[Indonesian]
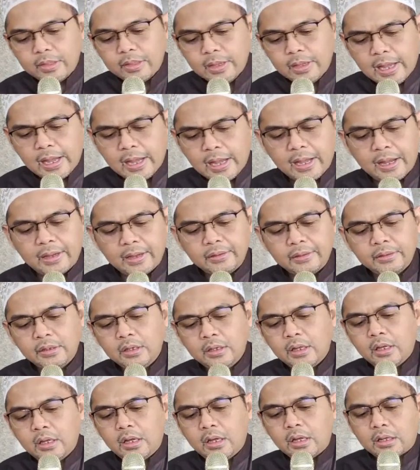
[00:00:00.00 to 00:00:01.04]
Nah,
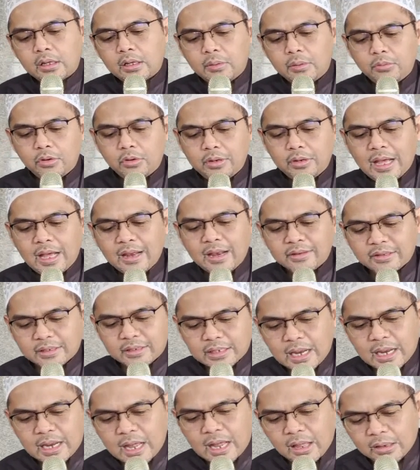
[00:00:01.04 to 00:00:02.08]
kemudian
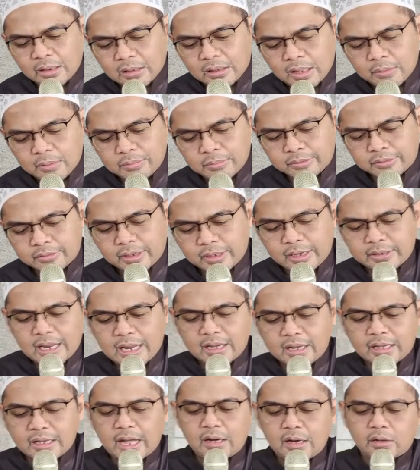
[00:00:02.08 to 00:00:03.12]
setelah Allah
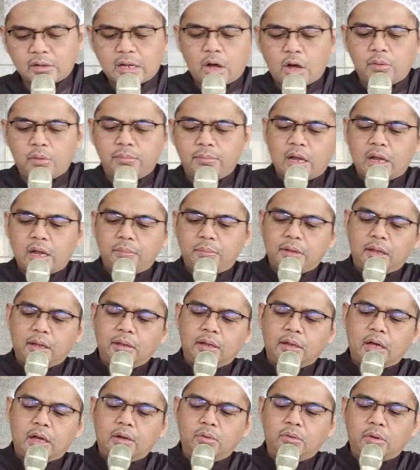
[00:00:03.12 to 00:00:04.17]
menceritakan kaum Nabi
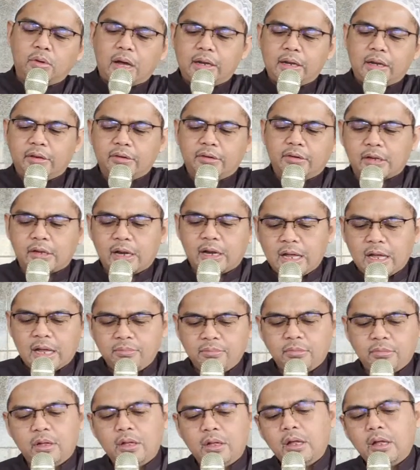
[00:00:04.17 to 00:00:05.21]
Allah Nuh alaihissalam,
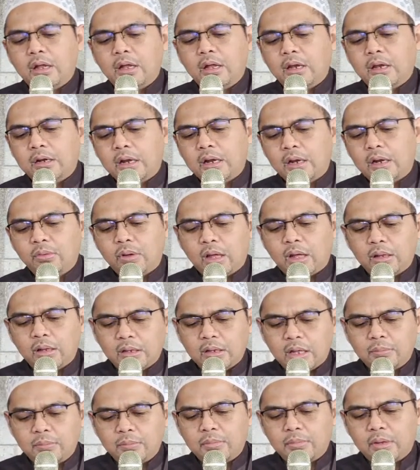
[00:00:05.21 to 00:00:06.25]
lalu
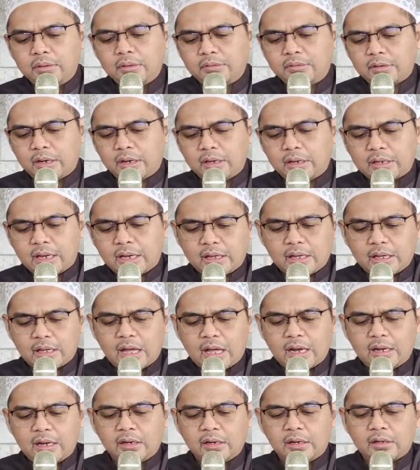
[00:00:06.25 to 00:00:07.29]
Allah
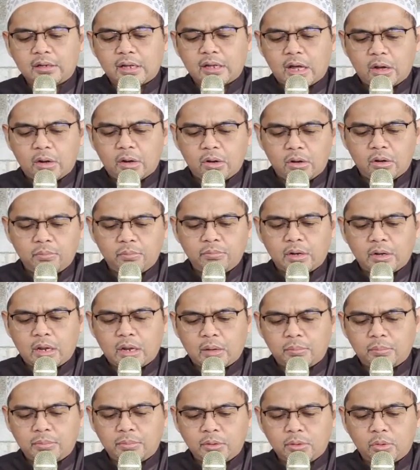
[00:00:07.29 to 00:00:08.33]
menceritakan kaum
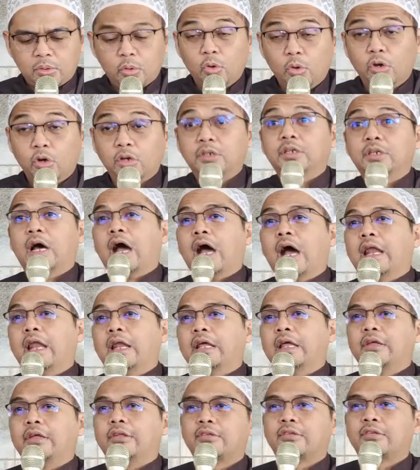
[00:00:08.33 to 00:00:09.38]
Nabi Hud
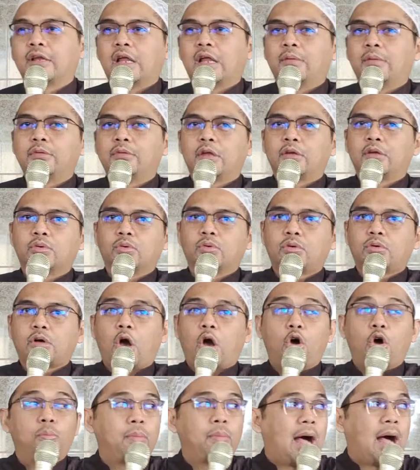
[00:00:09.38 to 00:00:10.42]
alaihissalam yaitu
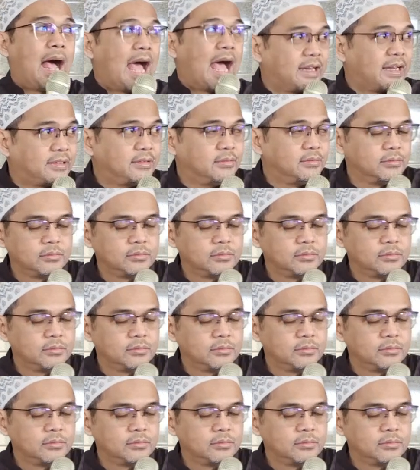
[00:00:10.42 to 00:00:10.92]
kaum Ad.